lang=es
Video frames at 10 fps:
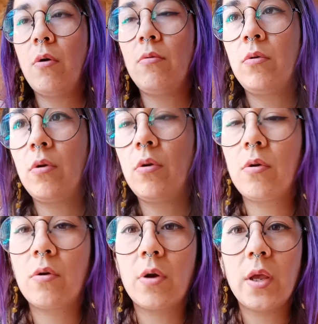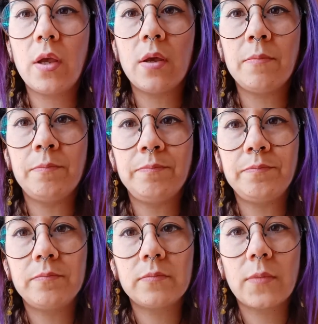o un color
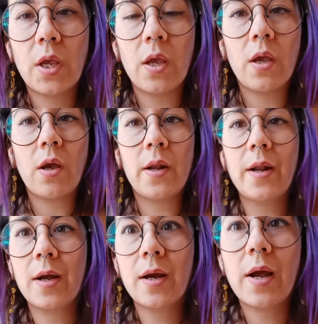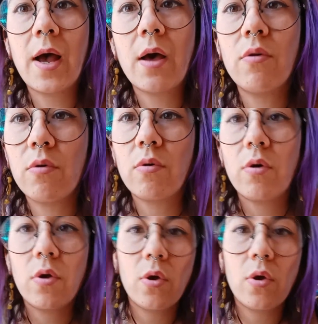anaranjado